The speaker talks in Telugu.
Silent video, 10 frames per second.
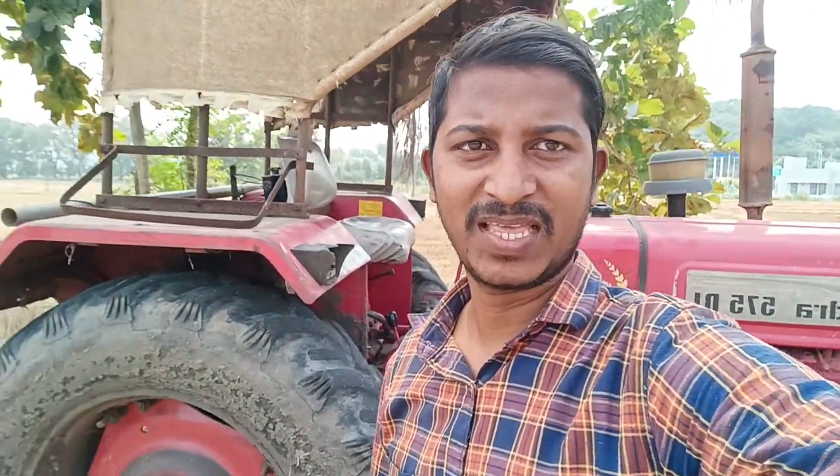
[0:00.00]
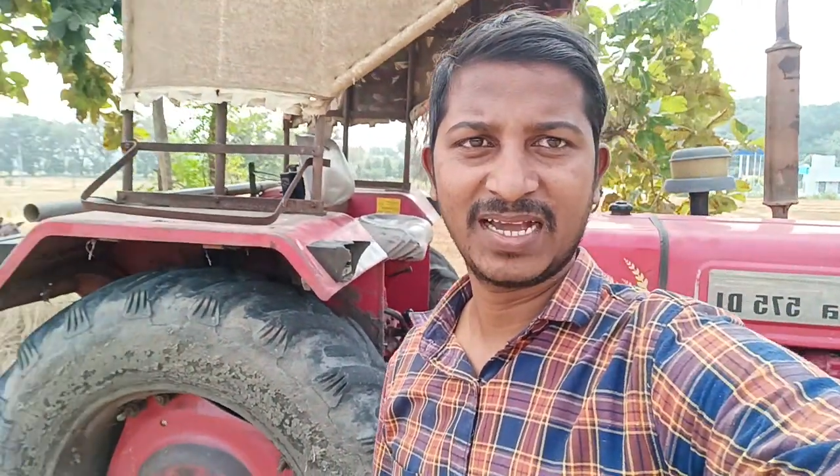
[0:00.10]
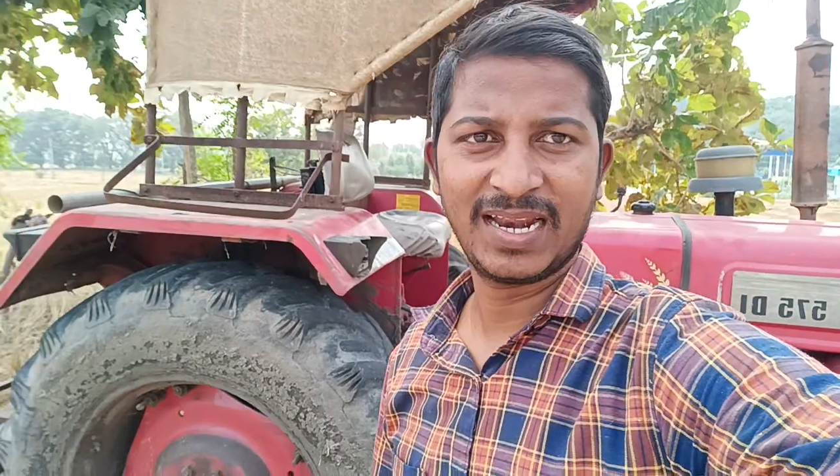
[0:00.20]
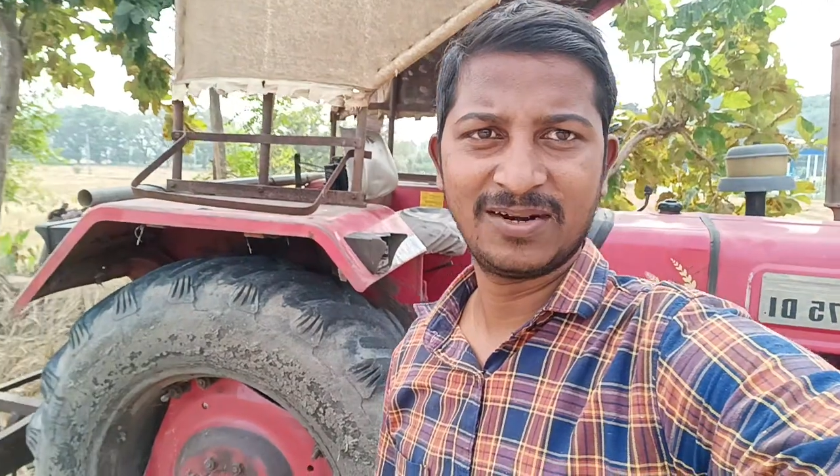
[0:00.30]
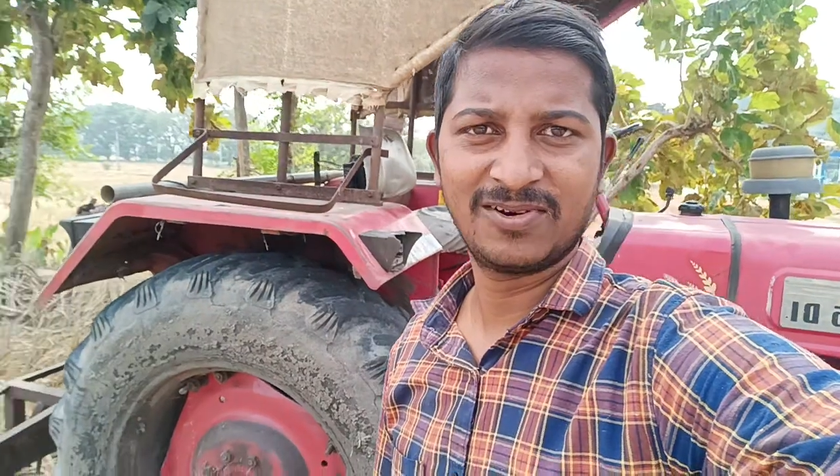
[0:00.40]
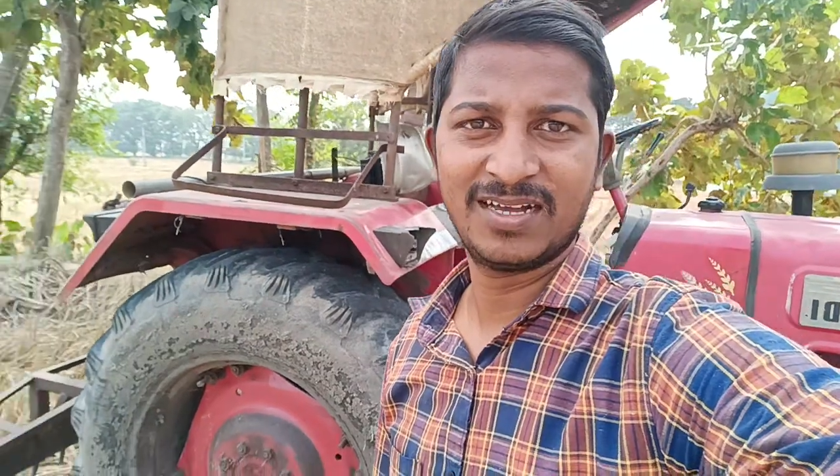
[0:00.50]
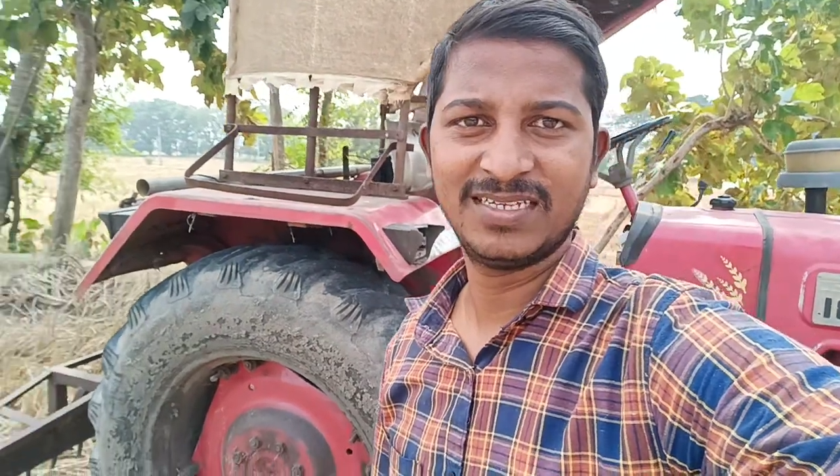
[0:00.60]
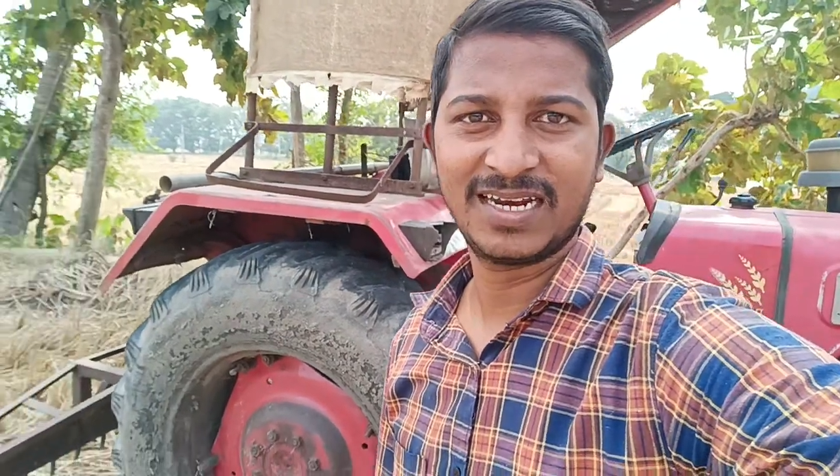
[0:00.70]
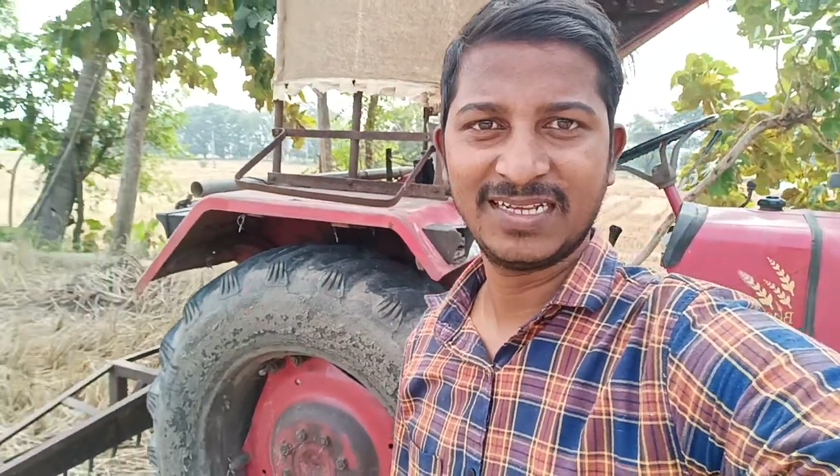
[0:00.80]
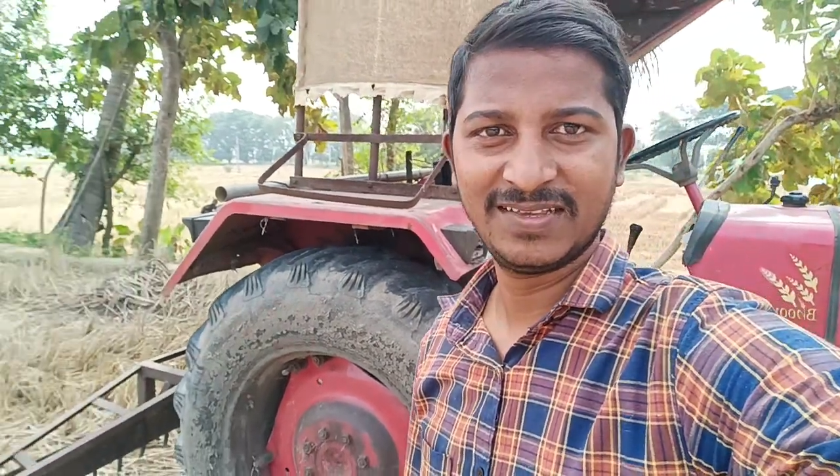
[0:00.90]
దగ్గరికి నూగడం
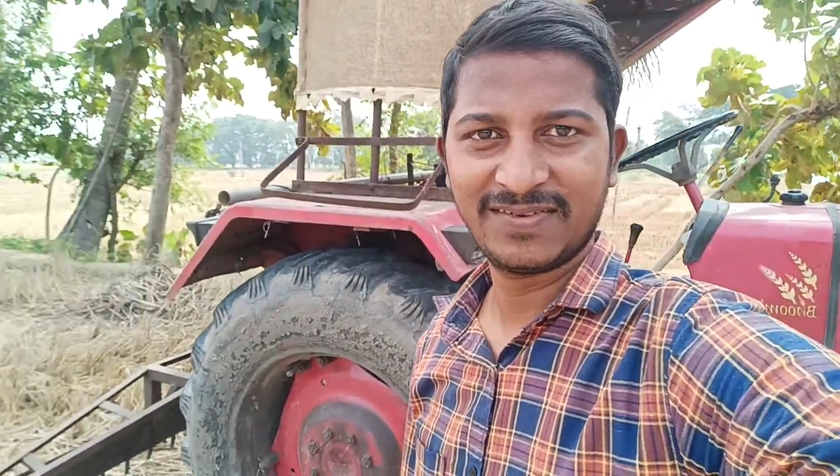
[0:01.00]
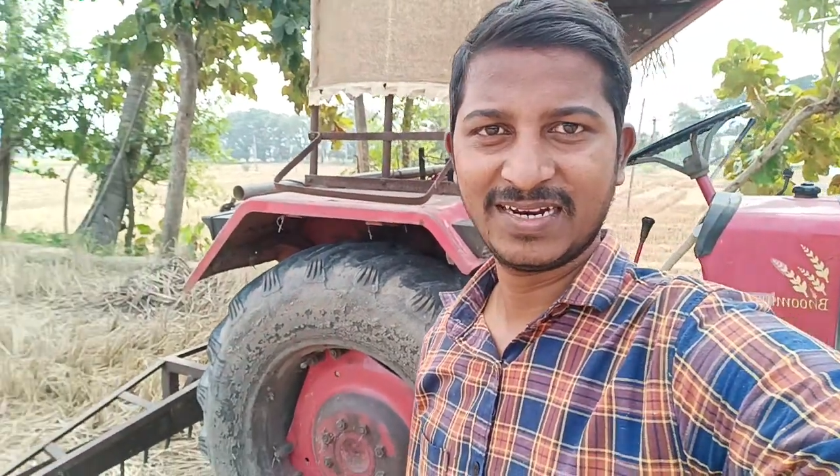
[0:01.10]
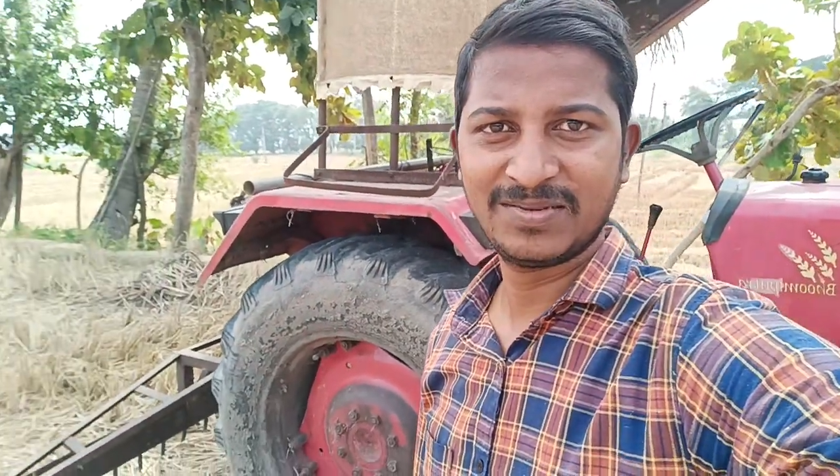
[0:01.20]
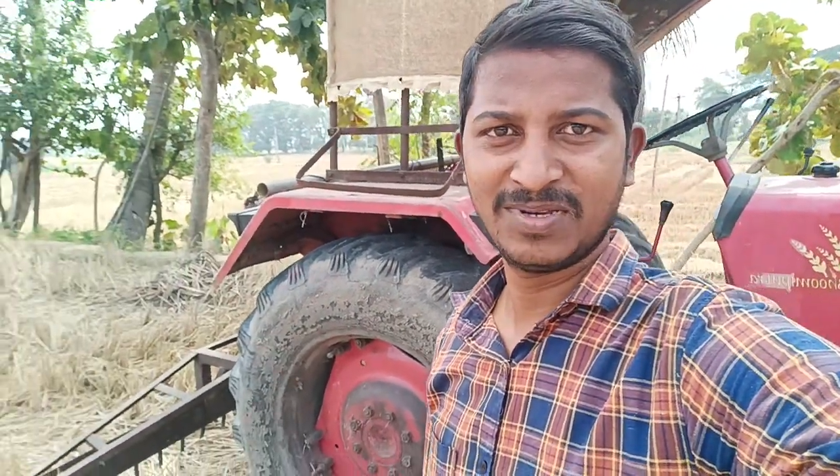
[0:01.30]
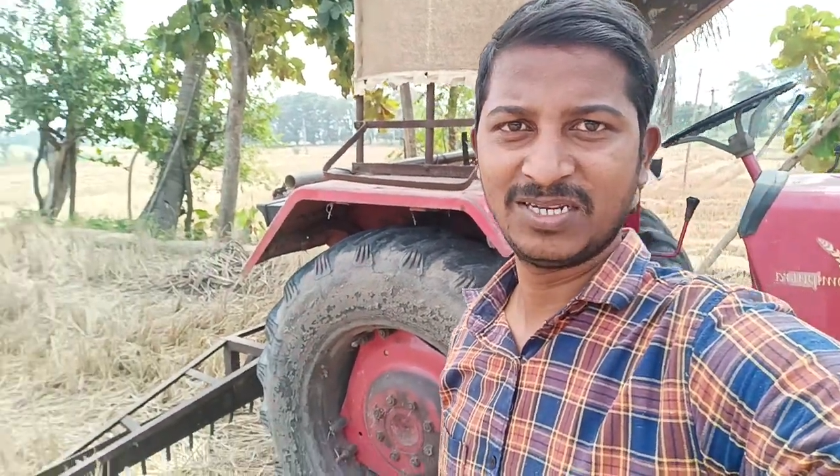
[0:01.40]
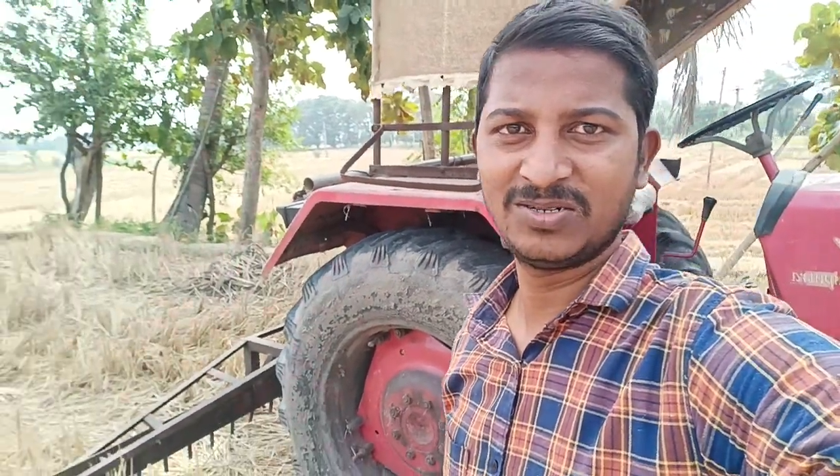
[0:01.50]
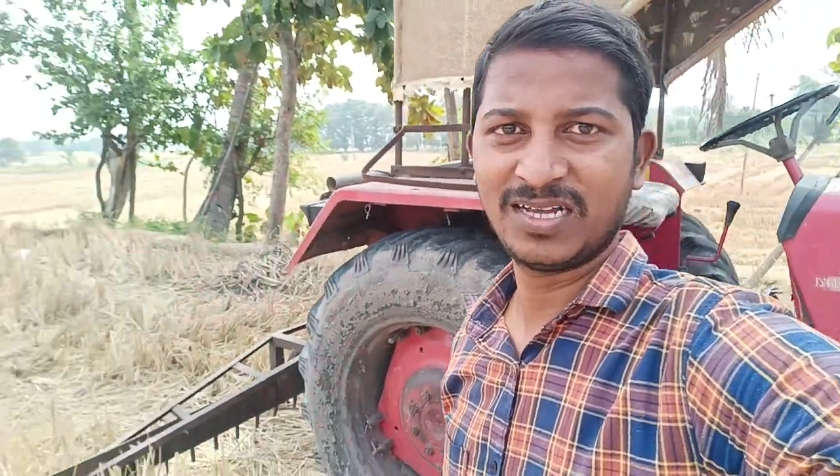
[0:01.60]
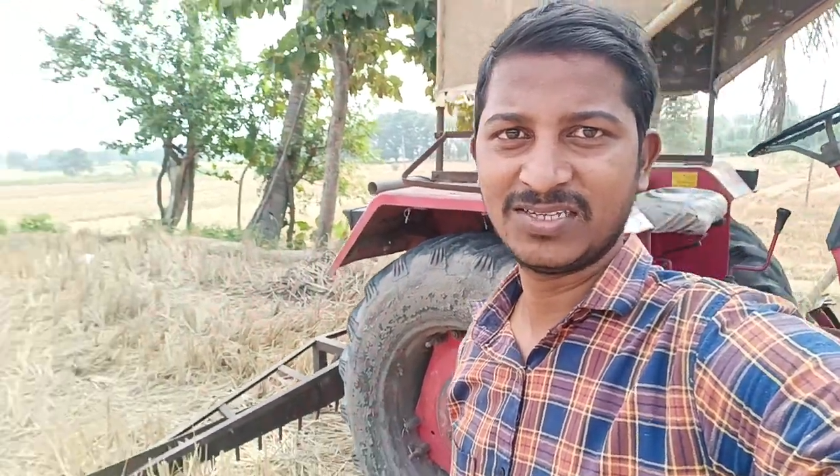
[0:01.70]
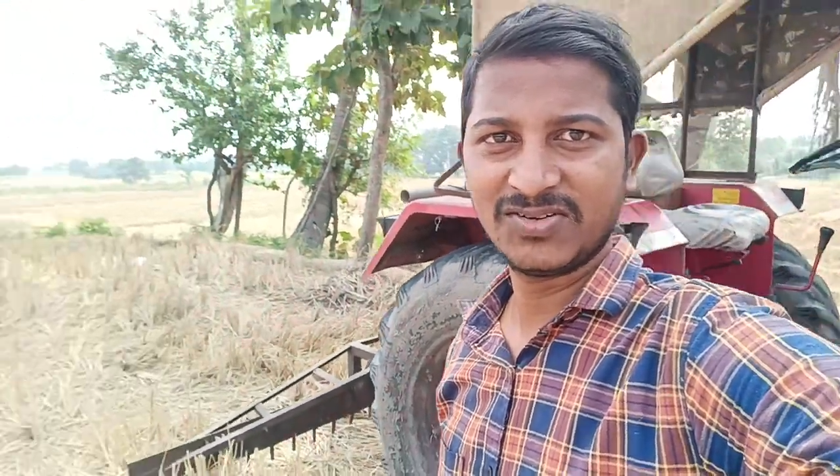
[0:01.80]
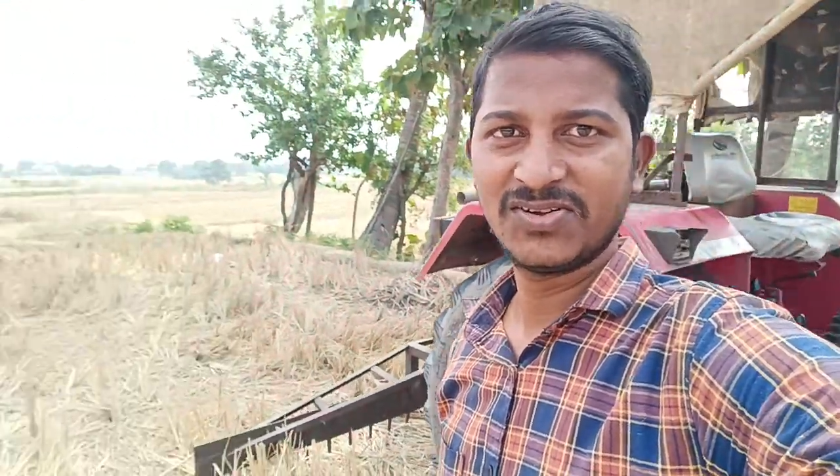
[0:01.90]
జరిగింది ఫ్రెండ్స్ మీరు
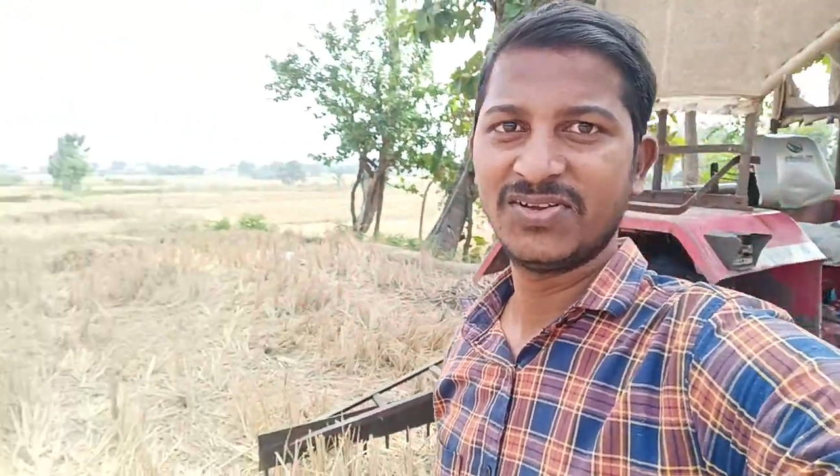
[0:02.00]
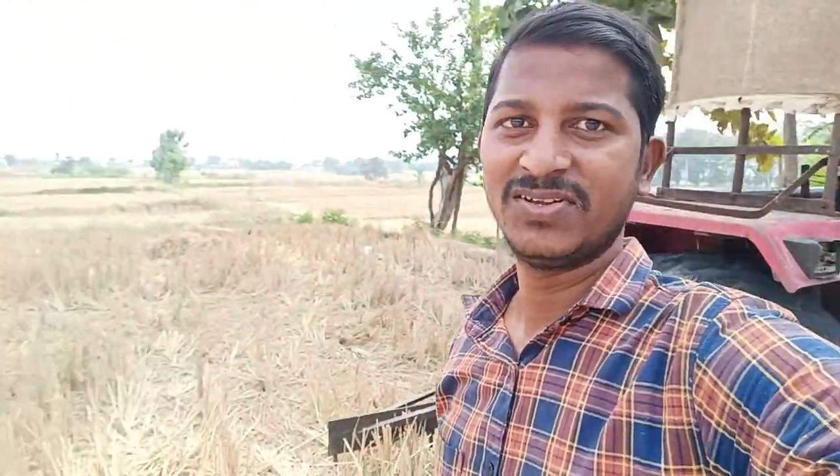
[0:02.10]
చూడొచ్చు